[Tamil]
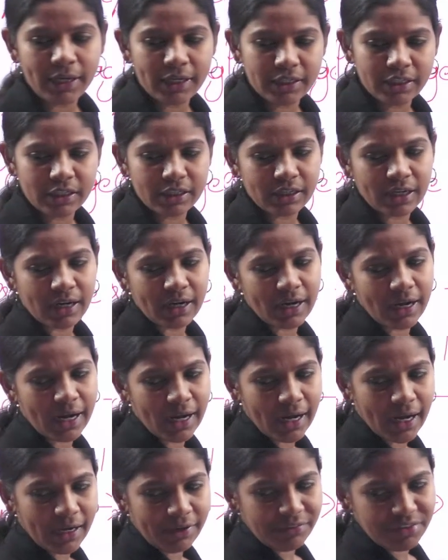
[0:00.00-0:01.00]
கேட்டுட்ருக்காங்க
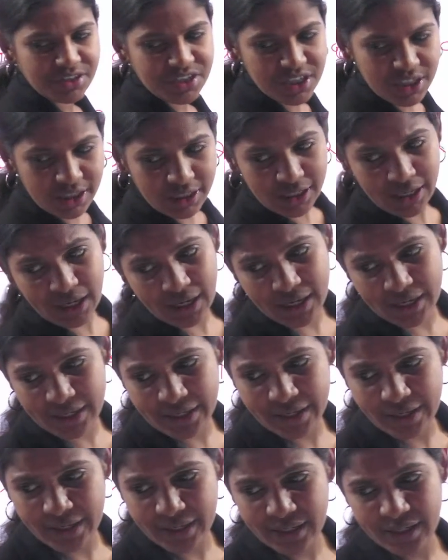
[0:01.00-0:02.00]
ஹாய் விஜி ஹாய்
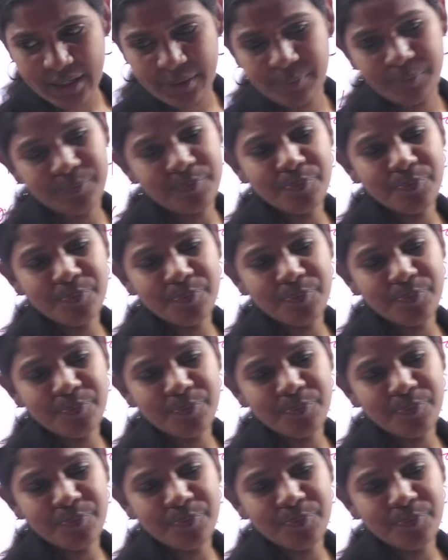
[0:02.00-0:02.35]
ஹாய் ஹாய்